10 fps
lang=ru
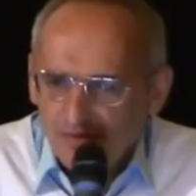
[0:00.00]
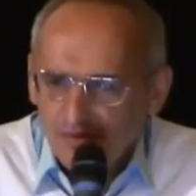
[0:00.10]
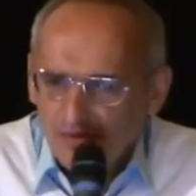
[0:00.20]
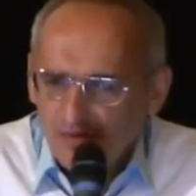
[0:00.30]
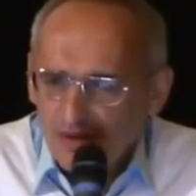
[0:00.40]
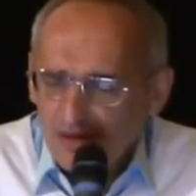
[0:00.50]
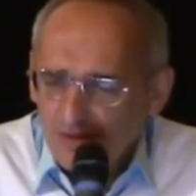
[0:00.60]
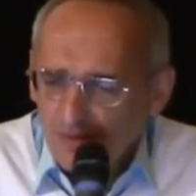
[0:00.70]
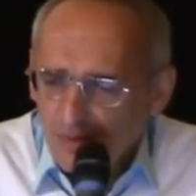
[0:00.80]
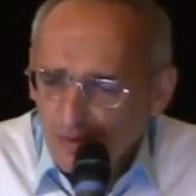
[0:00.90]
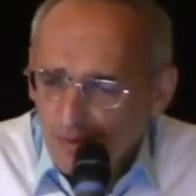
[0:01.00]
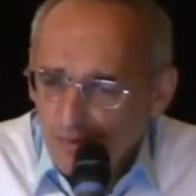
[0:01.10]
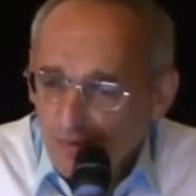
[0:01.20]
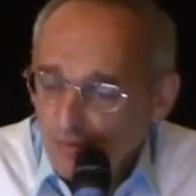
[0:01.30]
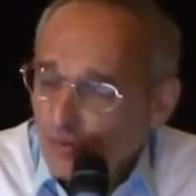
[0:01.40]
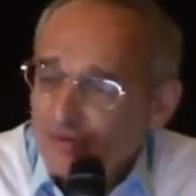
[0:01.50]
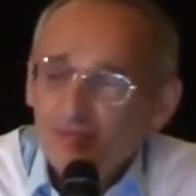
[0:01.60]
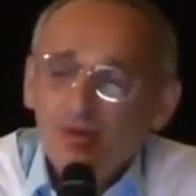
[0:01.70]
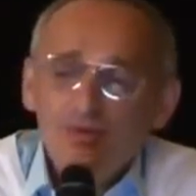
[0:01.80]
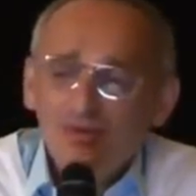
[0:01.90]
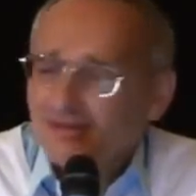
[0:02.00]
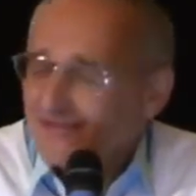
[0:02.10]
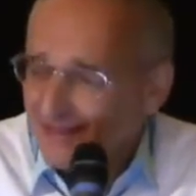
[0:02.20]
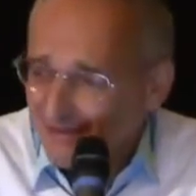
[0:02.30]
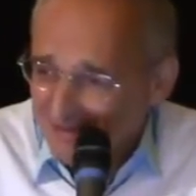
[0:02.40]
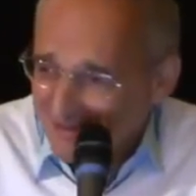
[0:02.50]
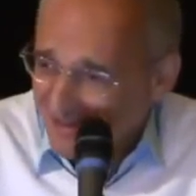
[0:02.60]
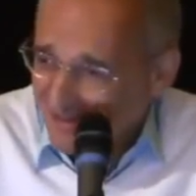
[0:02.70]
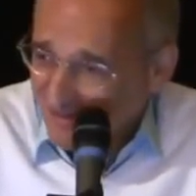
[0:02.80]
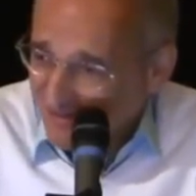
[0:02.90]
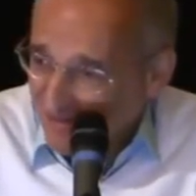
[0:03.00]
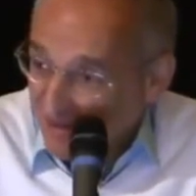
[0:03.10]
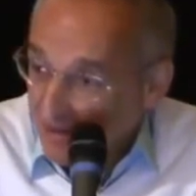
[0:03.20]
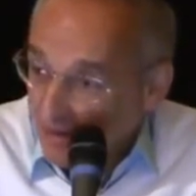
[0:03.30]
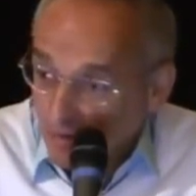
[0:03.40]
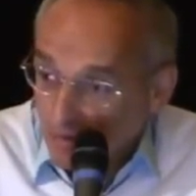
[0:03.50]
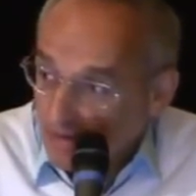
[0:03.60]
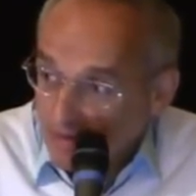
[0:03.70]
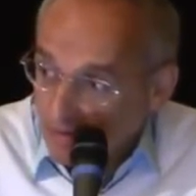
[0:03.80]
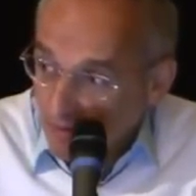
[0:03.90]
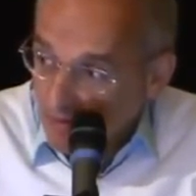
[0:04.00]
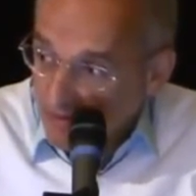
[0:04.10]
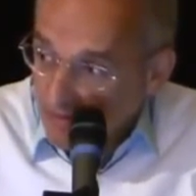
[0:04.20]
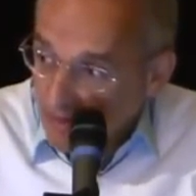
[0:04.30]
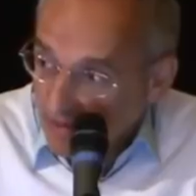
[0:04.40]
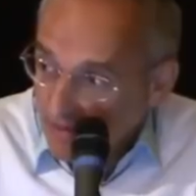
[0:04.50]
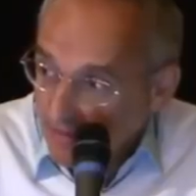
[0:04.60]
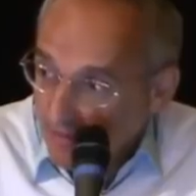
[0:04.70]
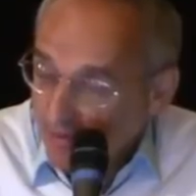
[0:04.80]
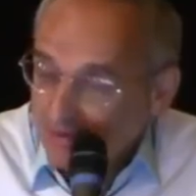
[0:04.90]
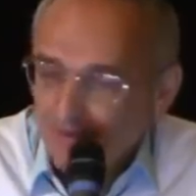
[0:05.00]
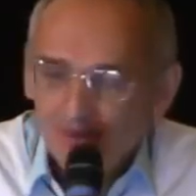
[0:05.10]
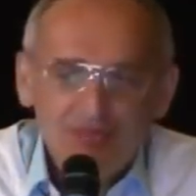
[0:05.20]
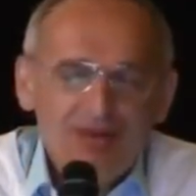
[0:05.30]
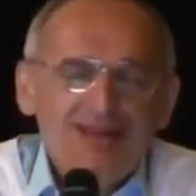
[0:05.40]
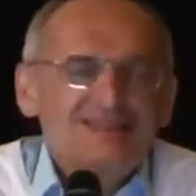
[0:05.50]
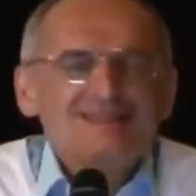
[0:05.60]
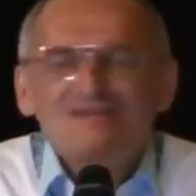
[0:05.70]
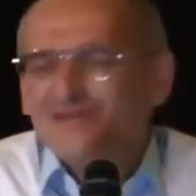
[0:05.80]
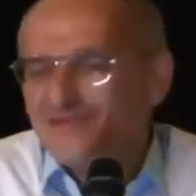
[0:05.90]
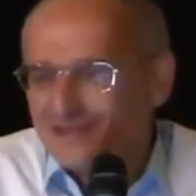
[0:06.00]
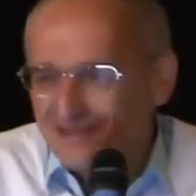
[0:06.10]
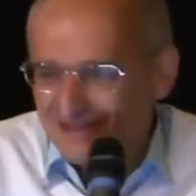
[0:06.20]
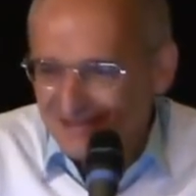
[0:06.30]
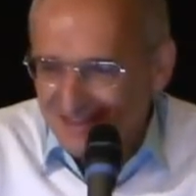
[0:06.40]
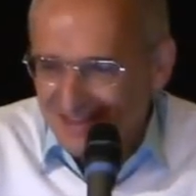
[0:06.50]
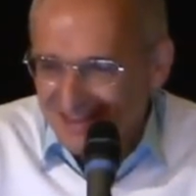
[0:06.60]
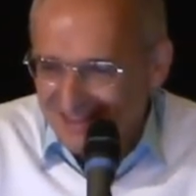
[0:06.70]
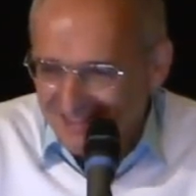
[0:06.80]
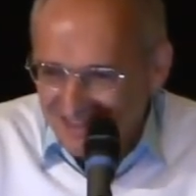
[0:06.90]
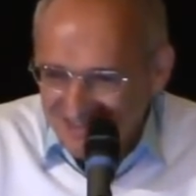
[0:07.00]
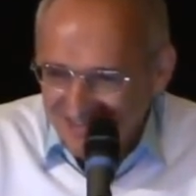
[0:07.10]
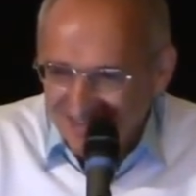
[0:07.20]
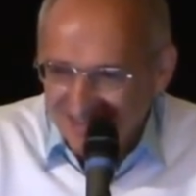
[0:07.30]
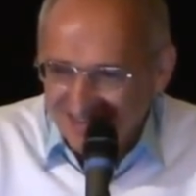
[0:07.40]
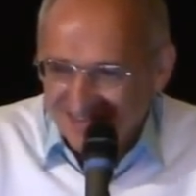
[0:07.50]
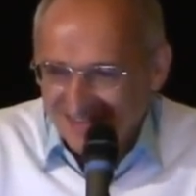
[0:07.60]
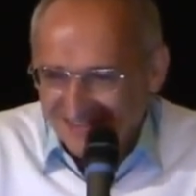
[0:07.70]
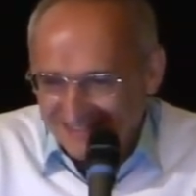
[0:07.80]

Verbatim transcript: Он говорил по-доброму, тот смеется, второй стоит улыбается. Он не со злобой смеялся, а просто улыбается, ему смешно смотрит на меня, смеется.